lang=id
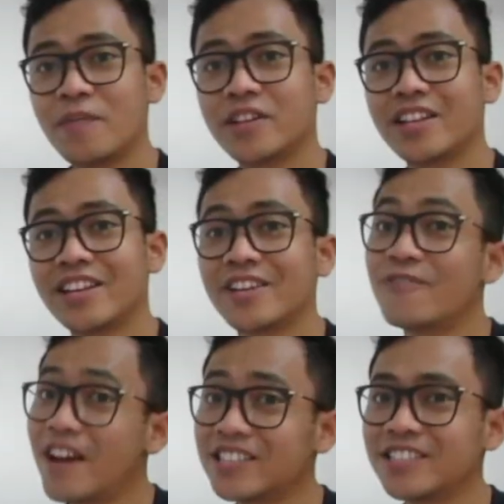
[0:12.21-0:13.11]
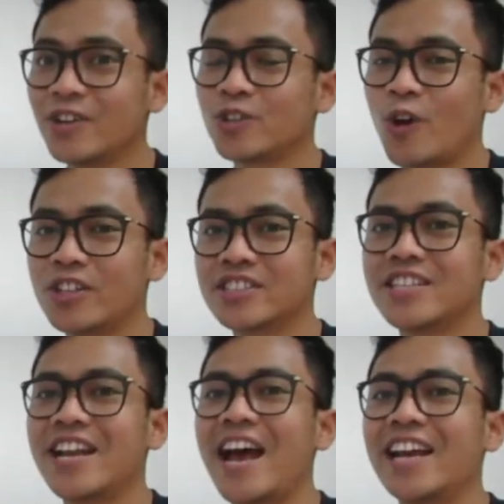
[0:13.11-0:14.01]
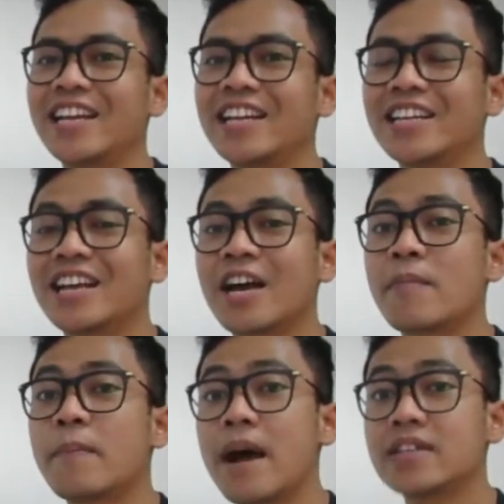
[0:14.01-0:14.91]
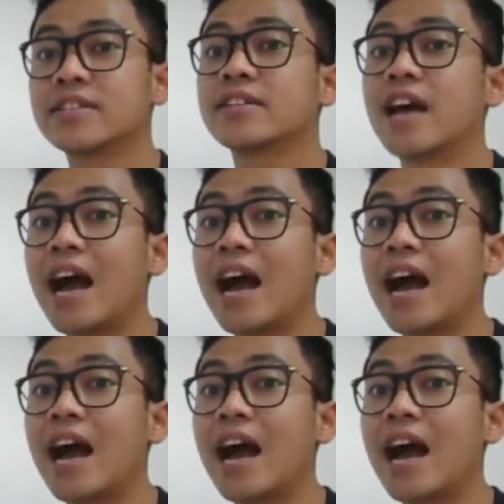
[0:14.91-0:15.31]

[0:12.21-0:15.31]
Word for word: selamat datang di Faris Jau Talks dan hari ini kita akan membahas tentang